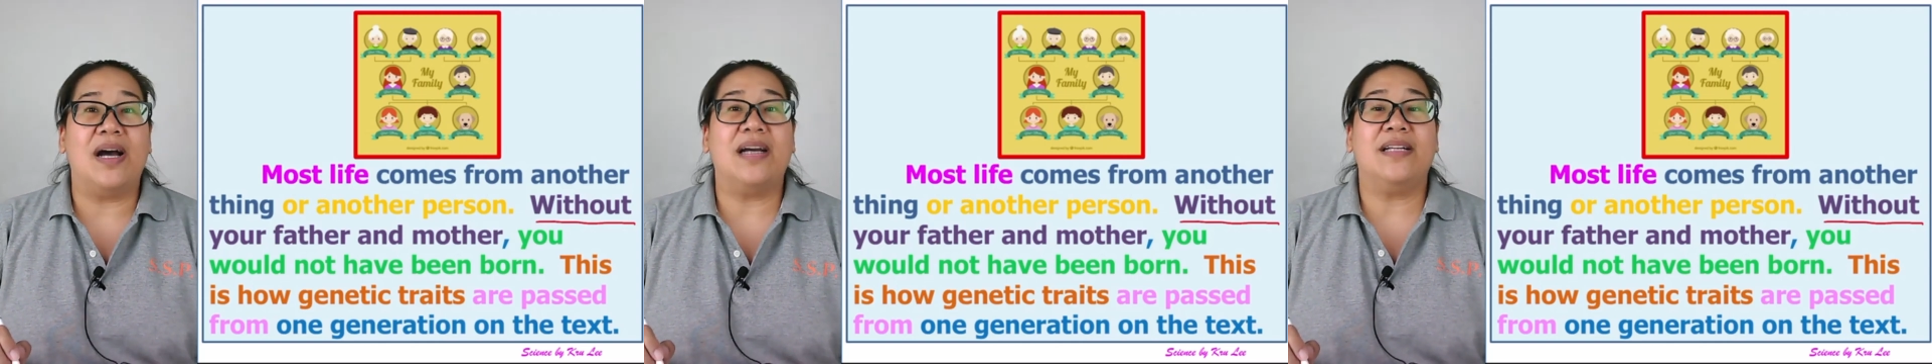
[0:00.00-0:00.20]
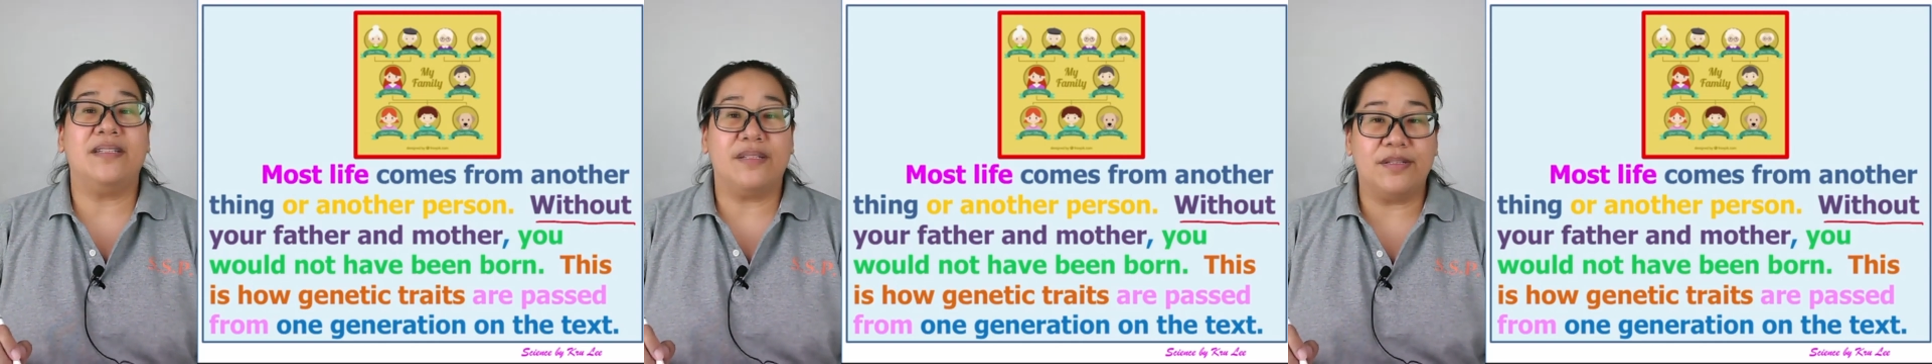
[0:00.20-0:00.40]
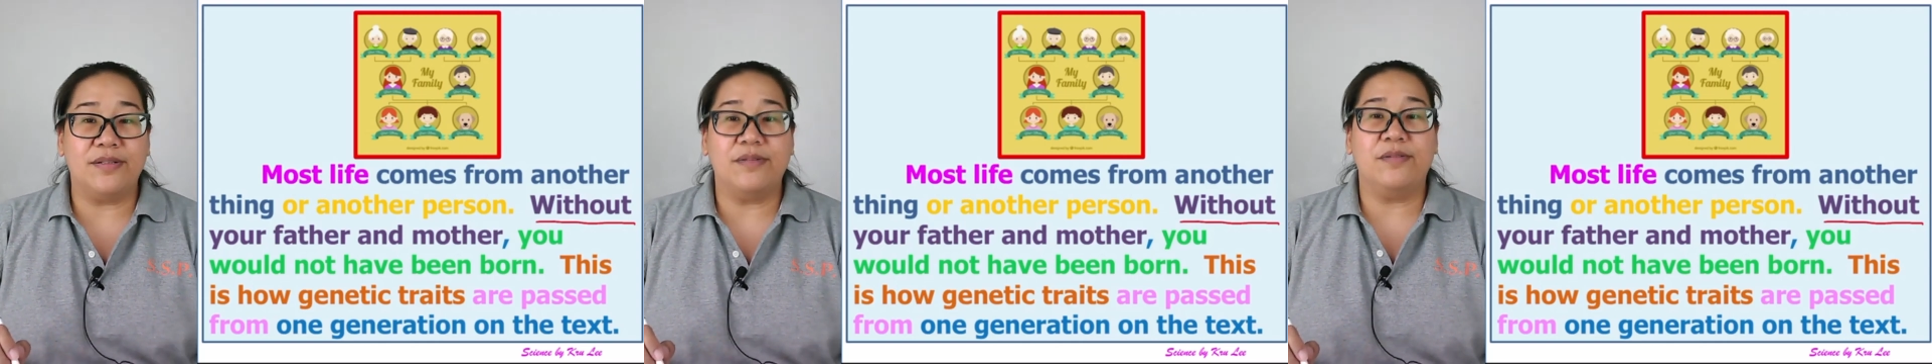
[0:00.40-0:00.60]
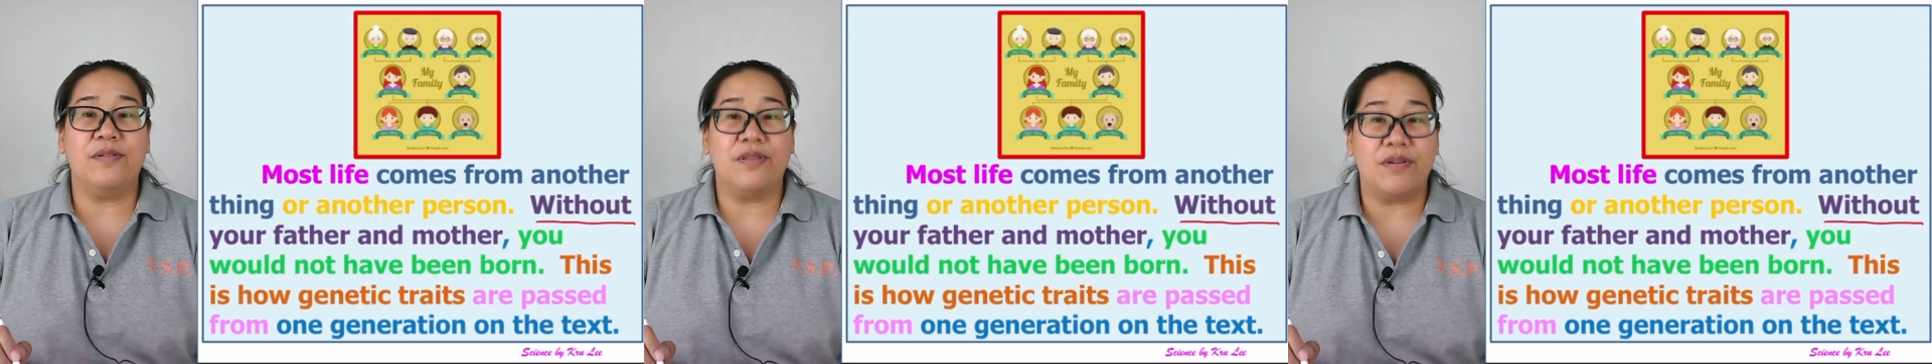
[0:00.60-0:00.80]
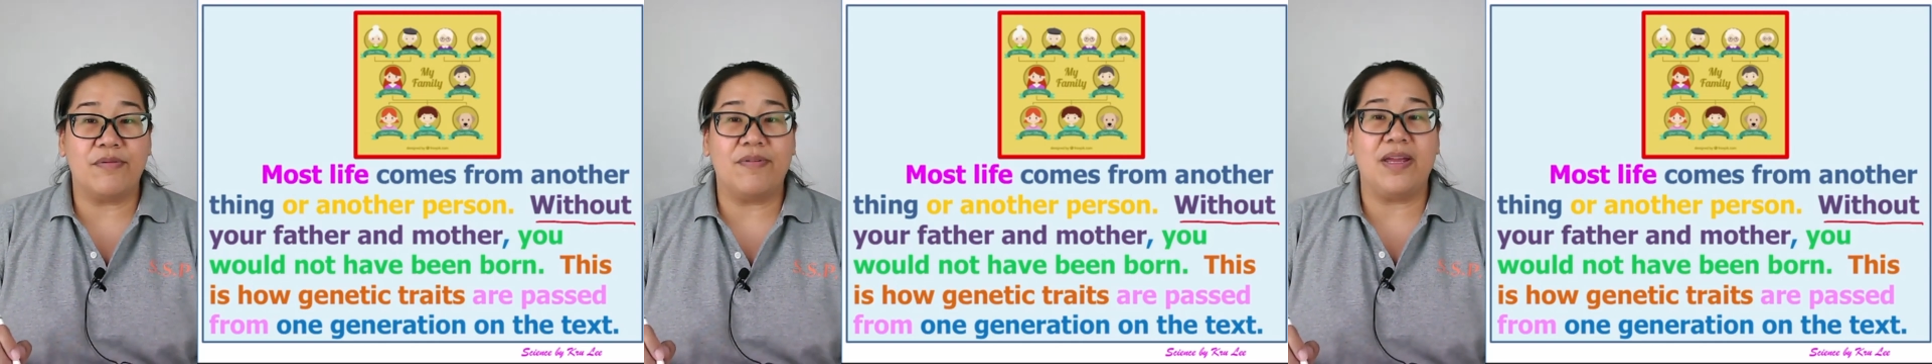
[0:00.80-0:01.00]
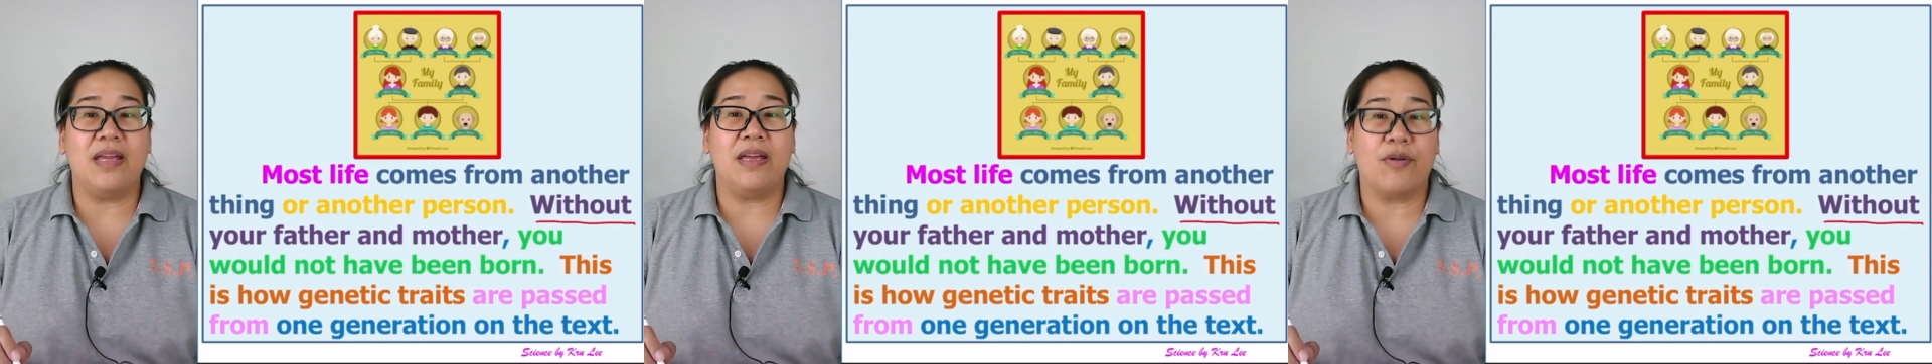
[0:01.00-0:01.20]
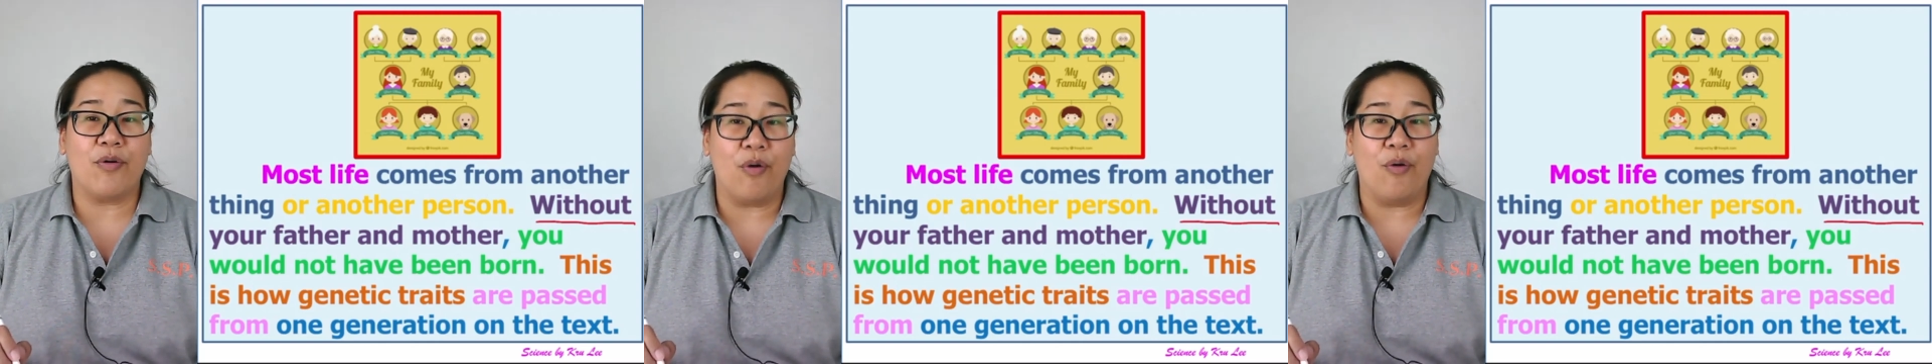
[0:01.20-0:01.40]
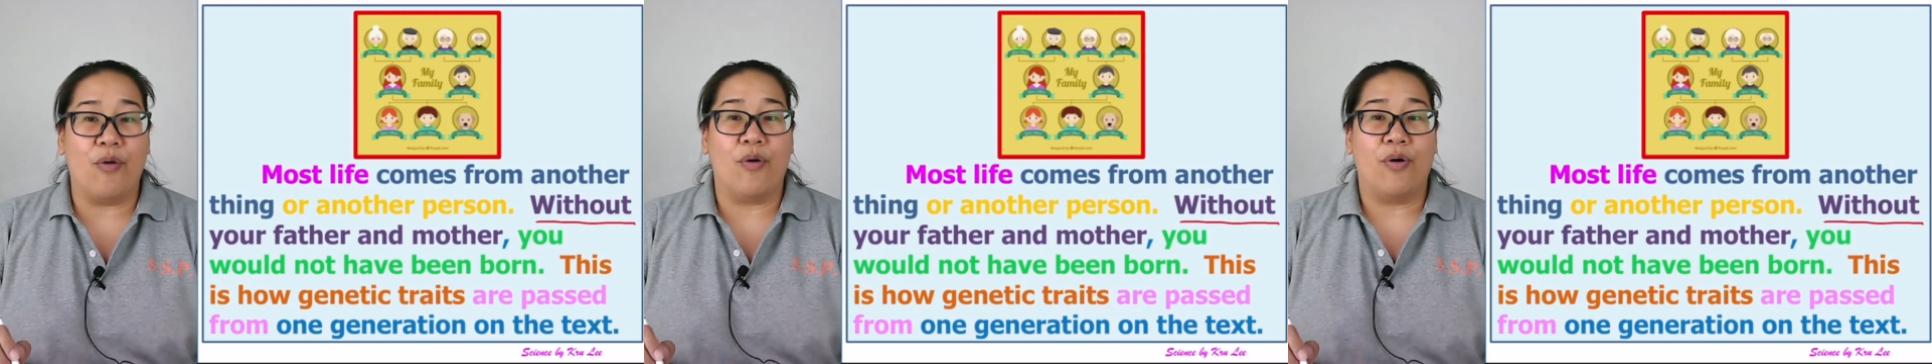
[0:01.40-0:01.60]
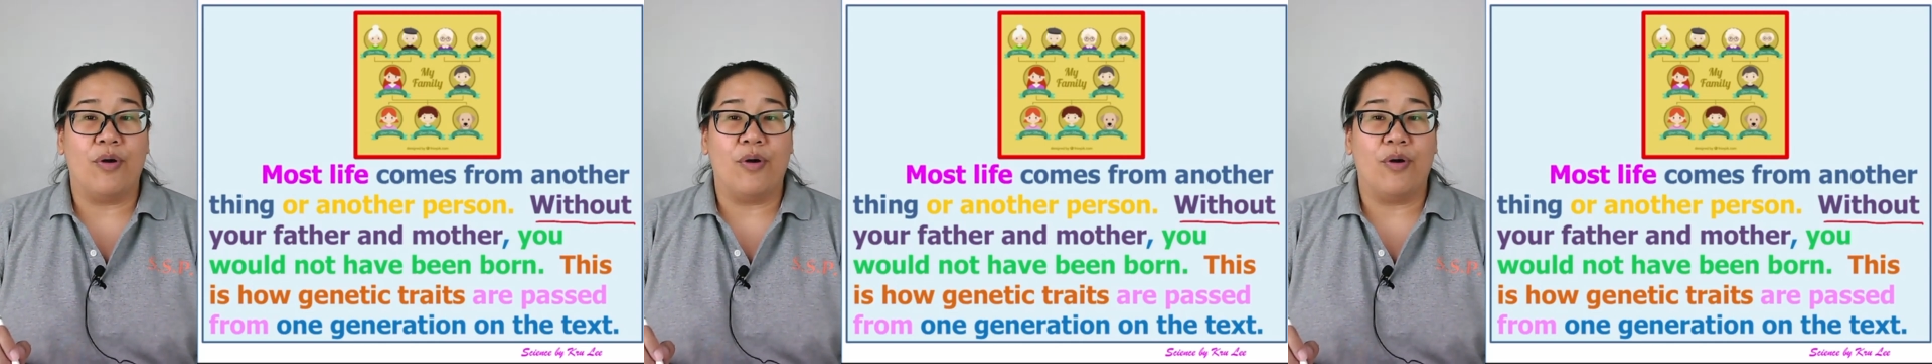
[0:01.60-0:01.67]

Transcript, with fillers: one two three go